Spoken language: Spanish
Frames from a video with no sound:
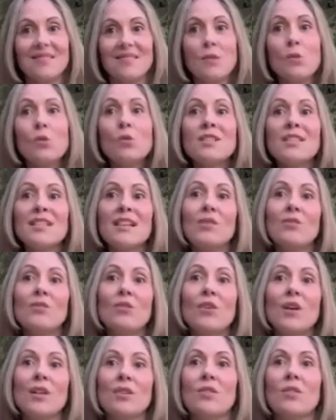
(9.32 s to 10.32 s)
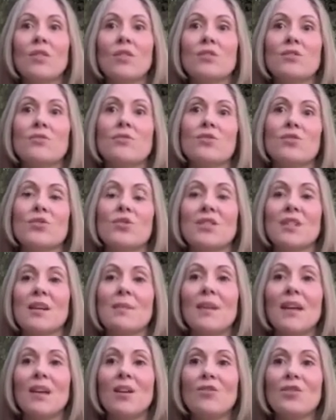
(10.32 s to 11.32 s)
Un saludo a todos nuestros
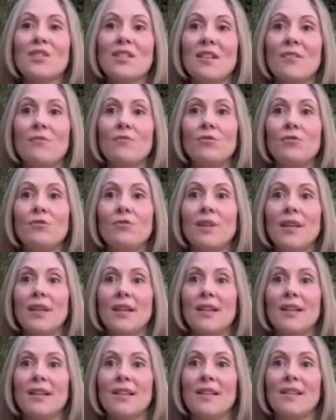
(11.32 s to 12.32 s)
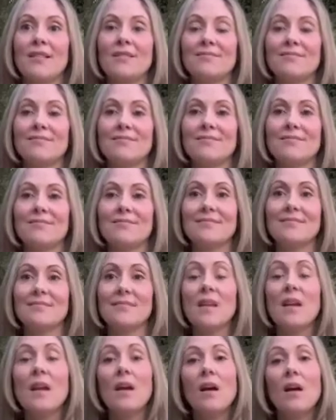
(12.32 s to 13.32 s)
amigos de Future Energy.
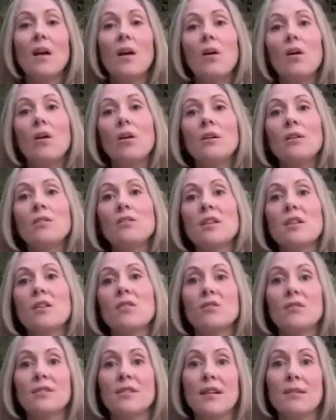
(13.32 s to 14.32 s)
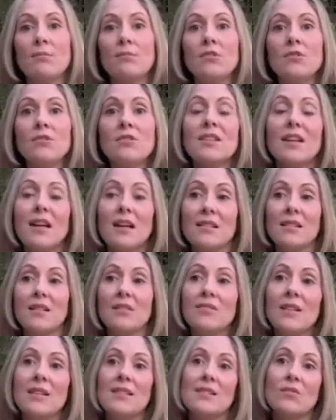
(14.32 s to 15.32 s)
Hoy nos encontramos ante
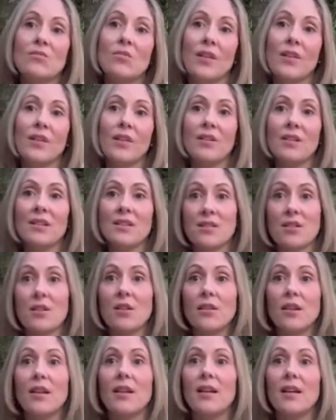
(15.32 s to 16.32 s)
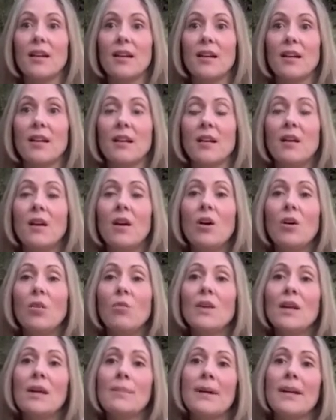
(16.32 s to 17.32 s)
una situación extraordinaria,
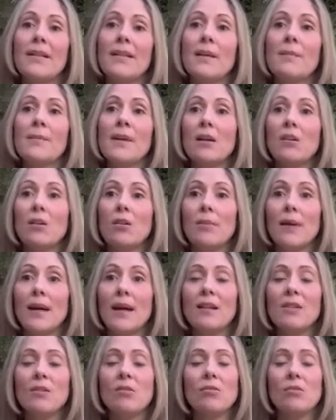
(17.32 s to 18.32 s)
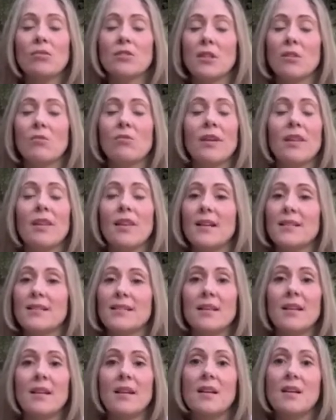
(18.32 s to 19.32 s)
una pandemia global con consecuencias
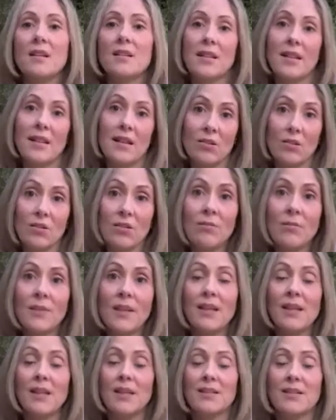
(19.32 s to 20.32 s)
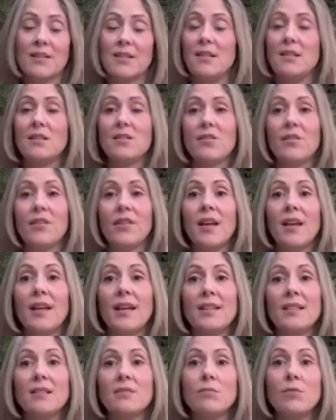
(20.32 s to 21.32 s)
económicas y
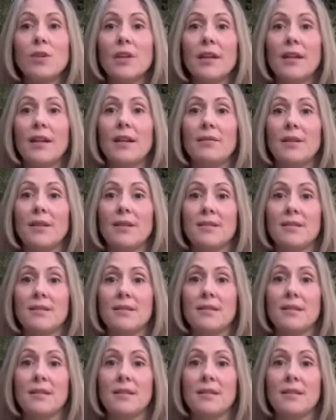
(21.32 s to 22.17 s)
sociales muy graves.